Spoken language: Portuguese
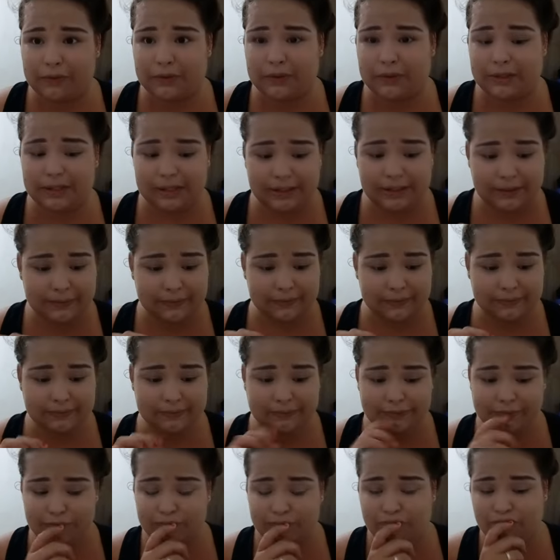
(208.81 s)
Sério, eu só
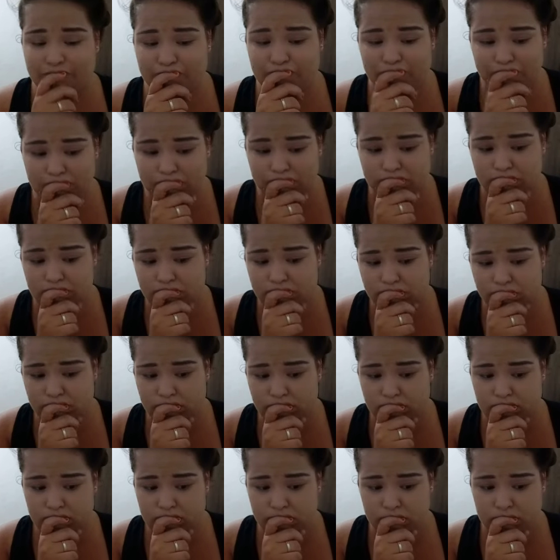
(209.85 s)
pego com um pincel bem
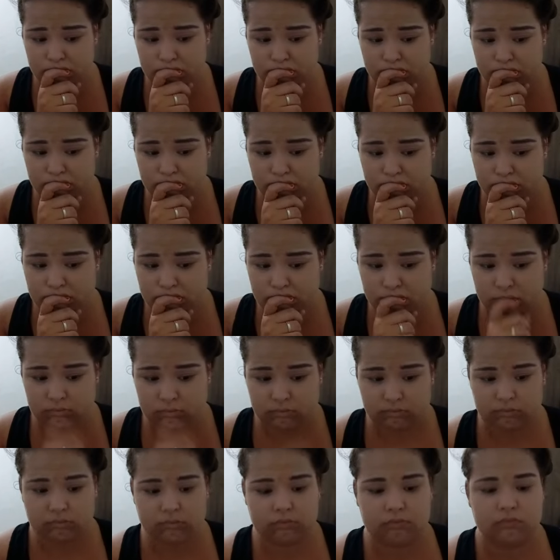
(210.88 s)
pequenininho e vou
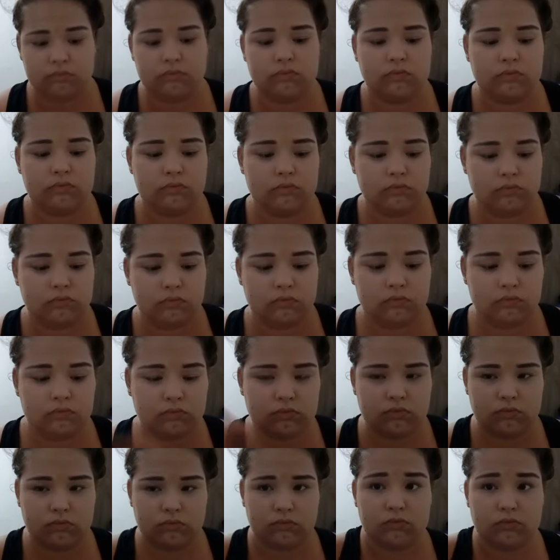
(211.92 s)
contornando a sobrancelha pra
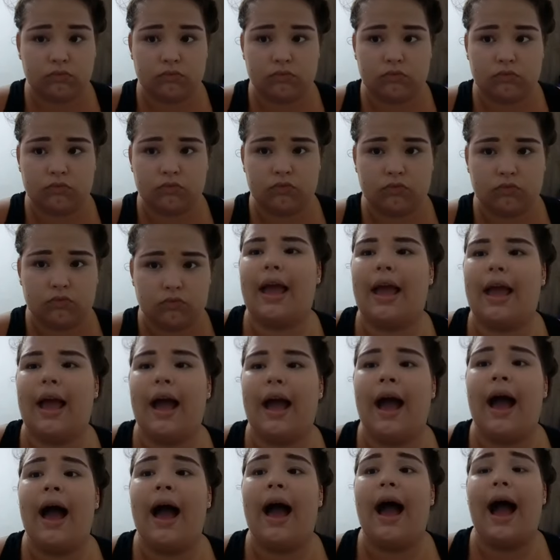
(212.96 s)
poder dar uma limpada.